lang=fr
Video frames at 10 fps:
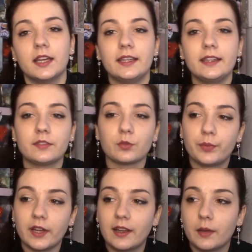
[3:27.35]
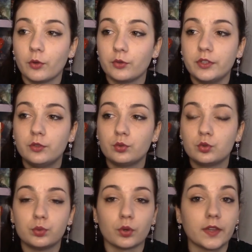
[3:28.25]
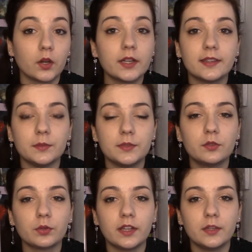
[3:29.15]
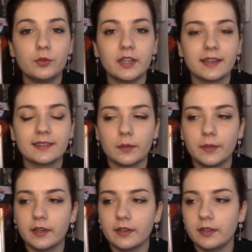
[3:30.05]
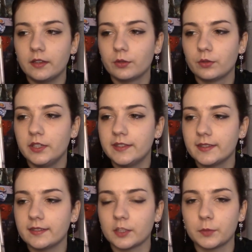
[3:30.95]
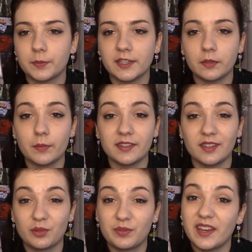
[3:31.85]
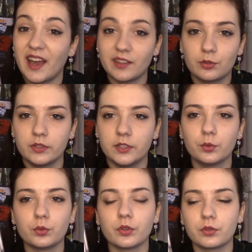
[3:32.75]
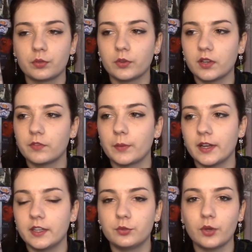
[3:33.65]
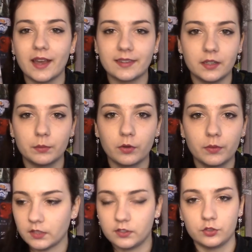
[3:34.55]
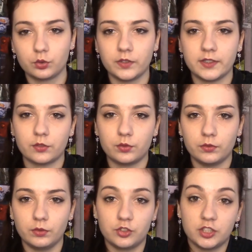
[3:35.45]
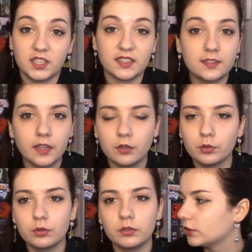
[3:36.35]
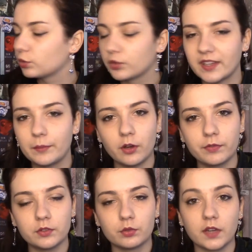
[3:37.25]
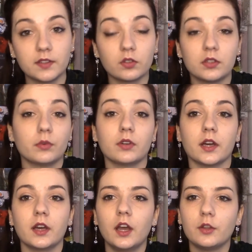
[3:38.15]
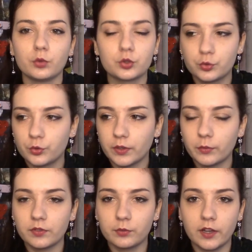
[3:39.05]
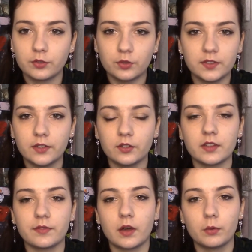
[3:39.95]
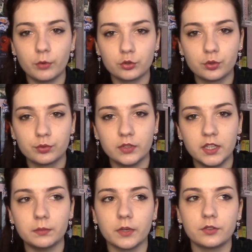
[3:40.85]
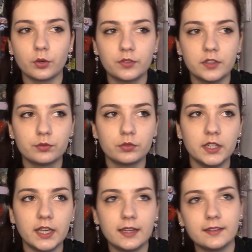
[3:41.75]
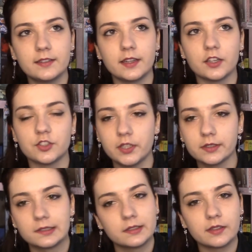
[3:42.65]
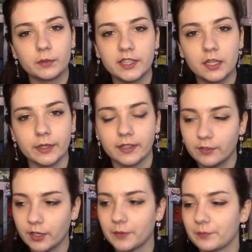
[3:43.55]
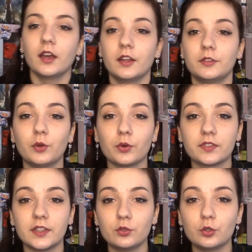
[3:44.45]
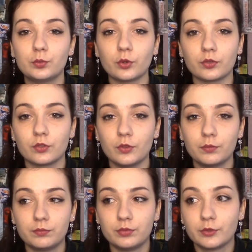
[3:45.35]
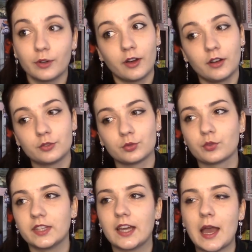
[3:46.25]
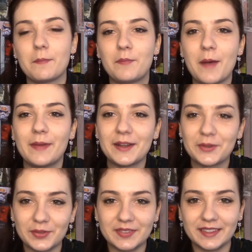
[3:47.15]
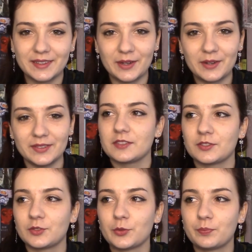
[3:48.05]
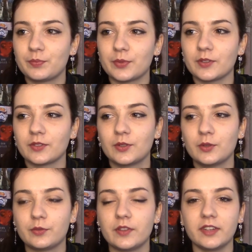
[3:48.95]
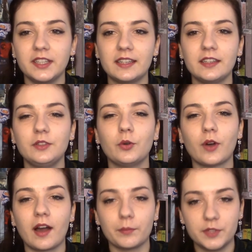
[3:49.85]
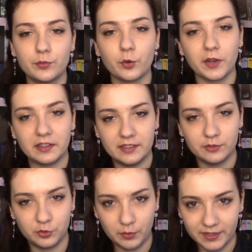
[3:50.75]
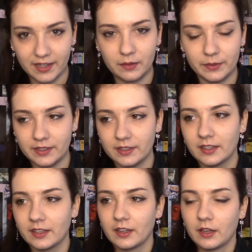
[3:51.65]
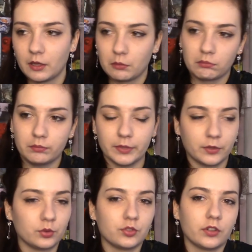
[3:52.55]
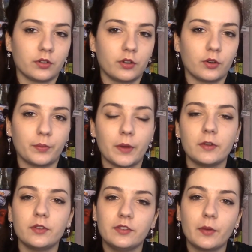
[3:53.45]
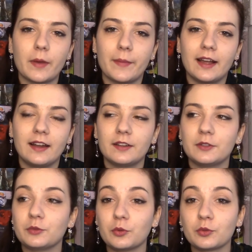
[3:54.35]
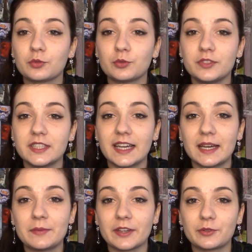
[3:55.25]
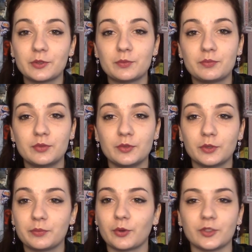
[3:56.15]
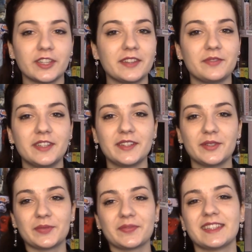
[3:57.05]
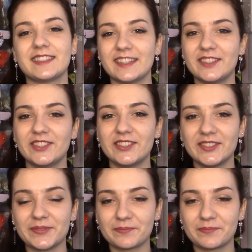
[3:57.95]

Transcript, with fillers: Et son père l'a abandonnée du coup pour ça quand elle était petite, donc elle n'est plus qu'avec sa mère. Et le lycée, ça se passe pas très bien parce qu'elle se fait harceler. Donc dans ce manga, on va parler de harcèlement, ce qui je trouve est un sujet très sérieux et je trouve ça bien en fait de voir ça dans des mangas. Donc je veux vraiment voir ce que ça donne. Ça fait un moment que je le voulais, ma soeur aussi le voulait, elle hésitait à l'acheter, c'est moi qui l'ai pris. Voilà. Donc c'est tout pour ce book haul, je trouve qu'il est quand même pas mal conséquent. Euh, je pense que février il y aura un petit peu moins de livres, je vais me calmer parce que j'ai encore pas mal livres dans ma palle. Donc je vous dis à bientôt pour une prochaine vidéo. Salut